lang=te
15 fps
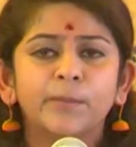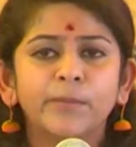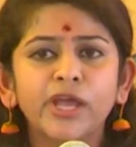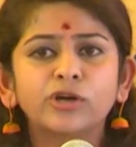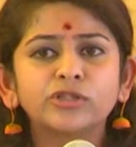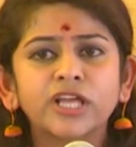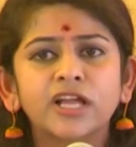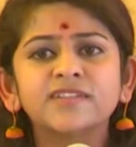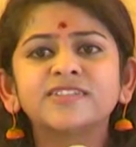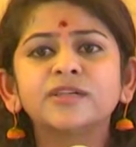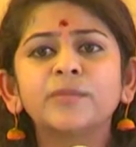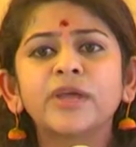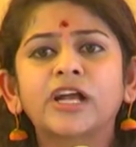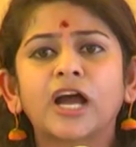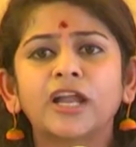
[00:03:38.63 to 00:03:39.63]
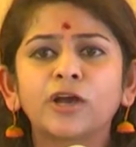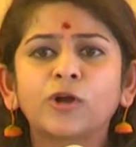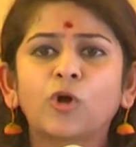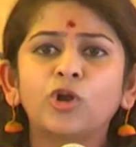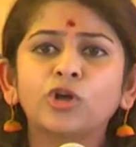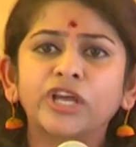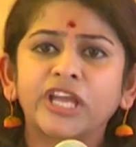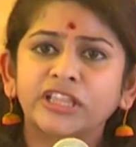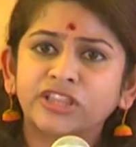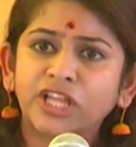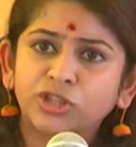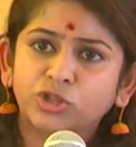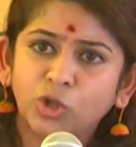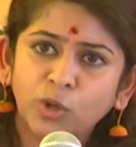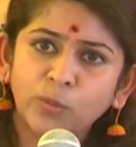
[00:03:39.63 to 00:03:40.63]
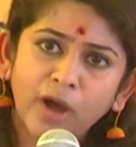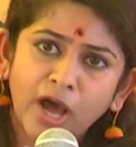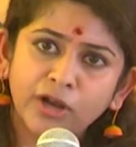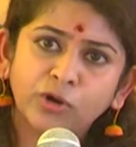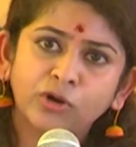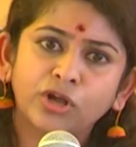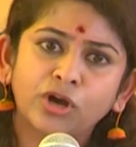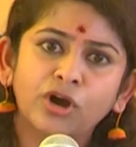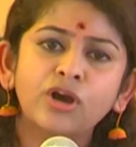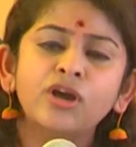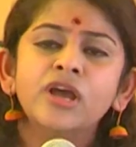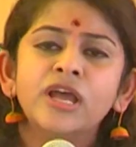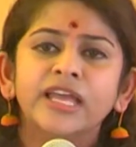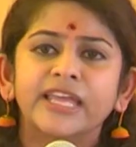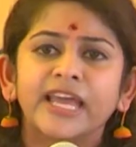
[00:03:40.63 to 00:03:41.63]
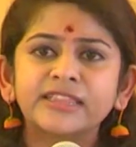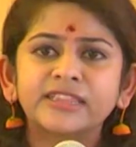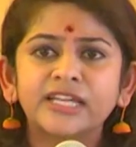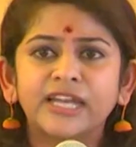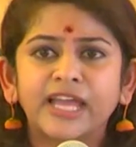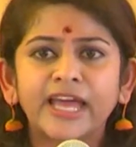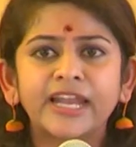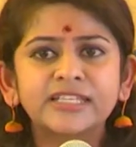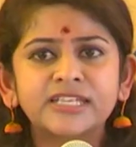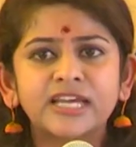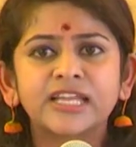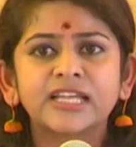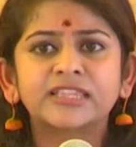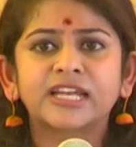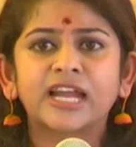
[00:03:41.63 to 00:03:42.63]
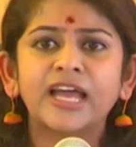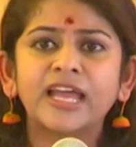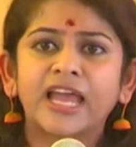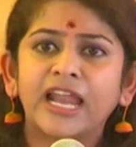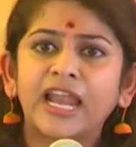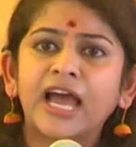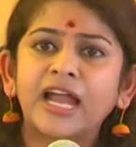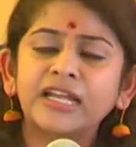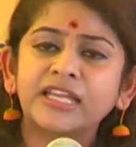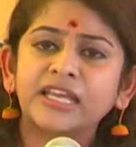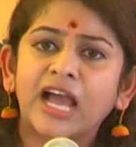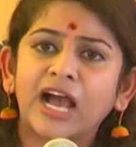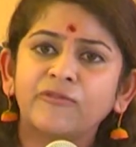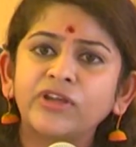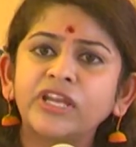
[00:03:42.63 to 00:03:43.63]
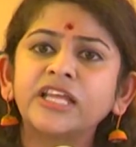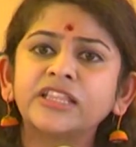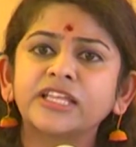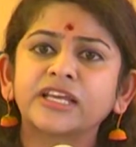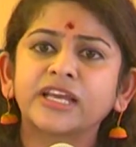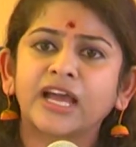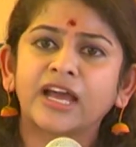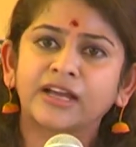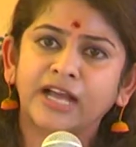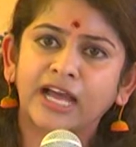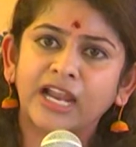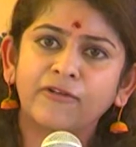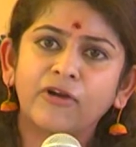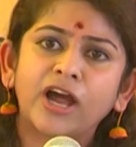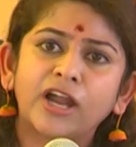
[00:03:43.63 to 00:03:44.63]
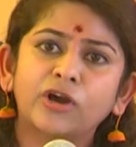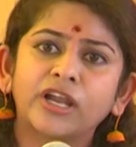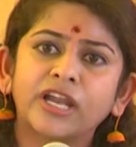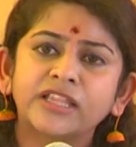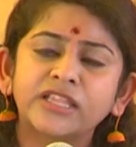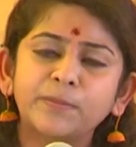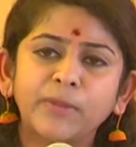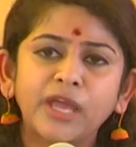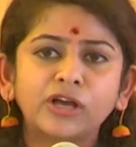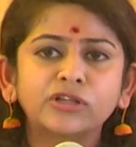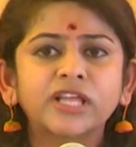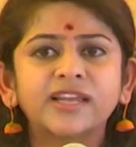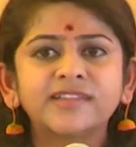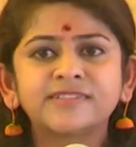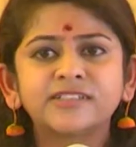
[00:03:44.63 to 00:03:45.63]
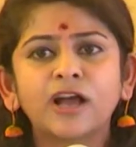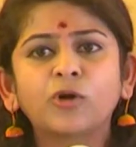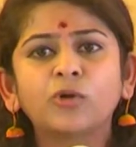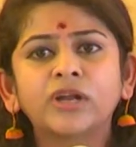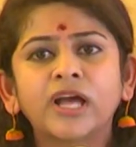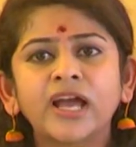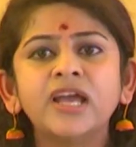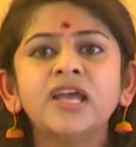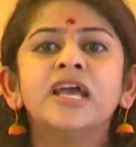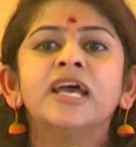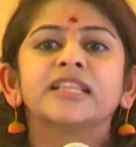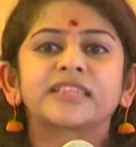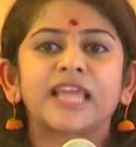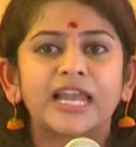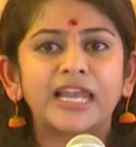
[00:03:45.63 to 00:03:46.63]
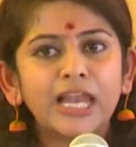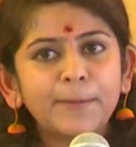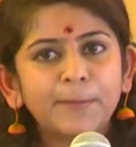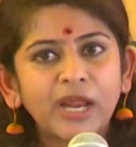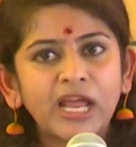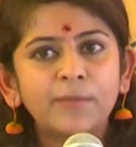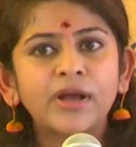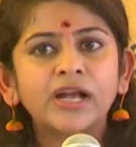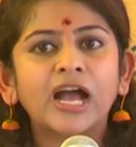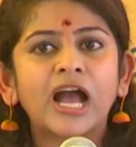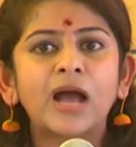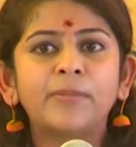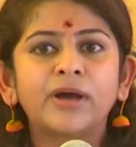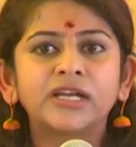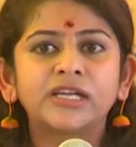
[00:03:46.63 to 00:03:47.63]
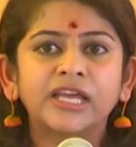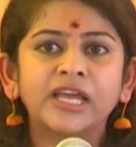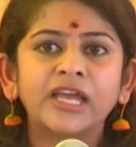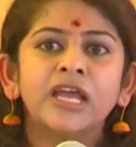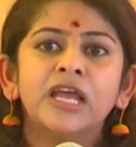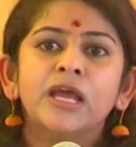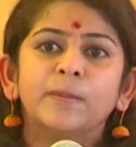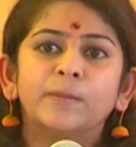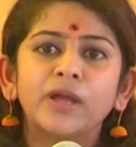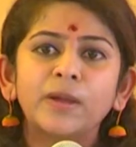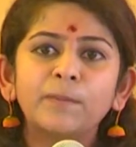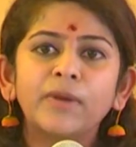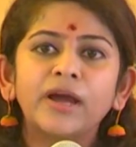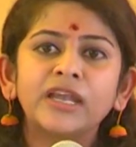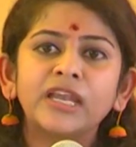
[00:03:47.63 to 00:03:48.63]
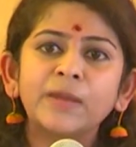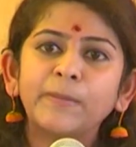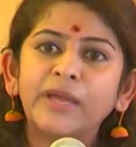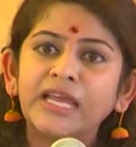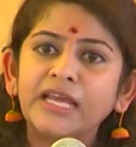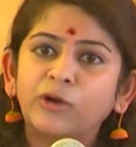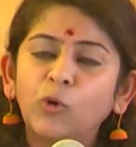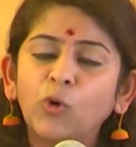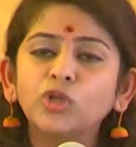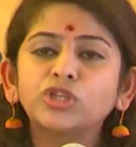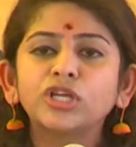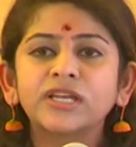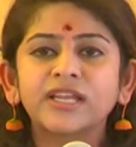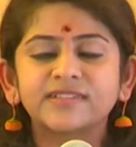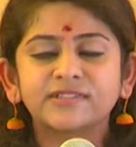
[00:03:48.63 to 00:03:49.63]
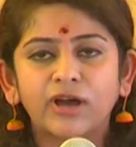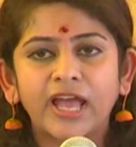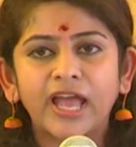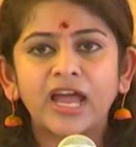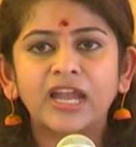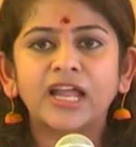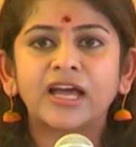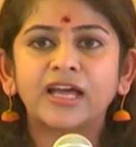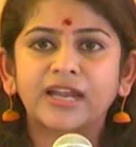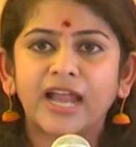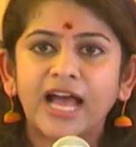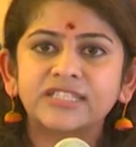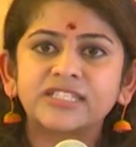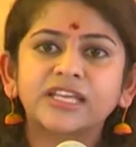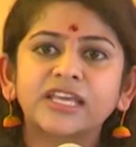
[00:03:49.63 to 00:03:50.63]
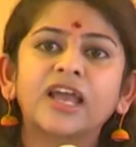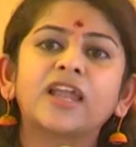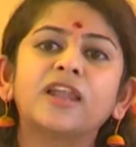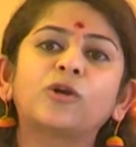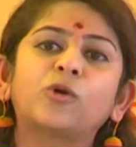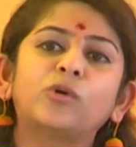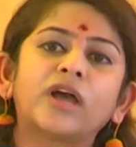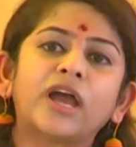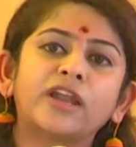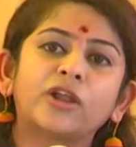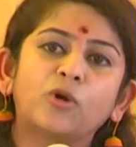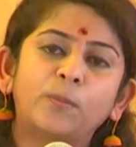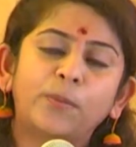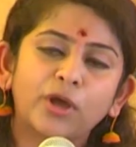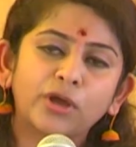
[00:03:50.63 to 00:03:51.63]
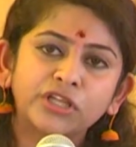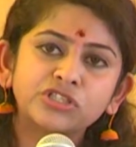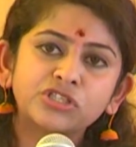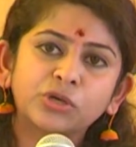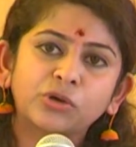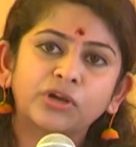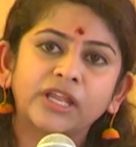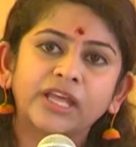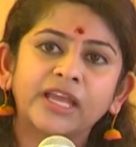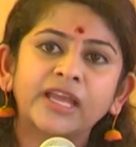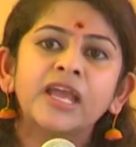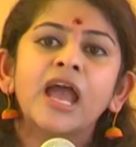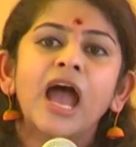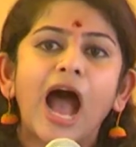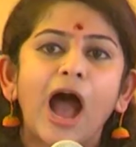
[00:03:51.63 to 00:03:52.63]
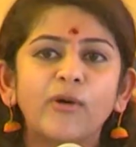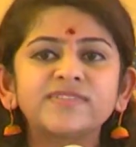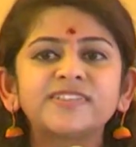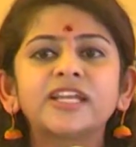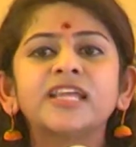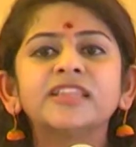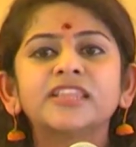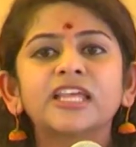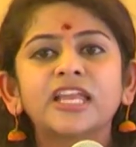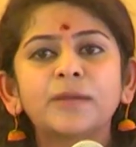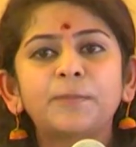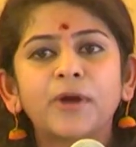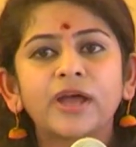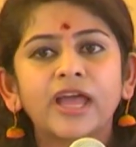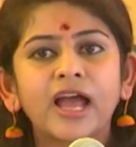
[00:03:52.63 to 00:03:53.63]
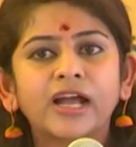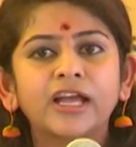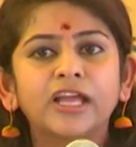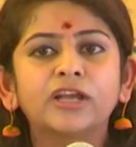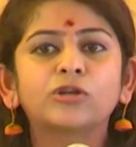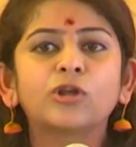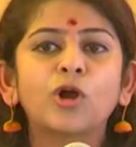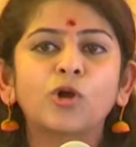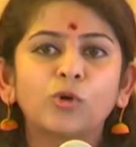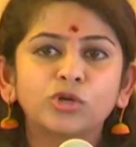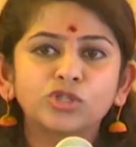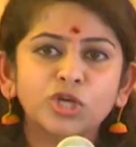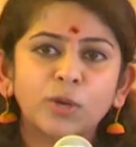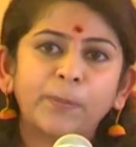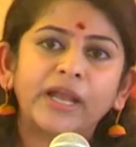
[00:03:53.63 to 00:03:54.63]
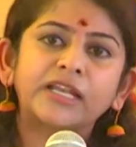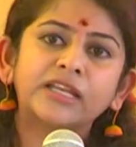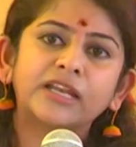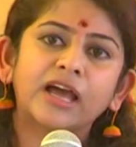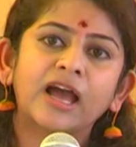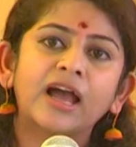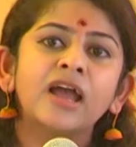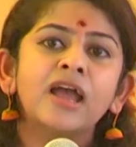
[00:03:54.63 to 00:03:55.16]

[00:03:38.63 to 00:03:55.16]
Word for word: మీకు తెలుసా మీ కన్న కొడుకు ఎంత దుర్మార్గుడో ఎంత నేర చరిత్ర ఎలాంటి అవినీతి కలవాడో అనేది మీకు తెలిసినా కూడా తల్లి ప్రేమ కాబట్టి మిమ్మల్ని మీ కూతుర్ని స్వయాన రాజకీయాలకు కూడా ఆయన ఉపయోగించుకొని అవసరం తీరిపోయాక ఇంట్లో కూర్చోపెట్టిన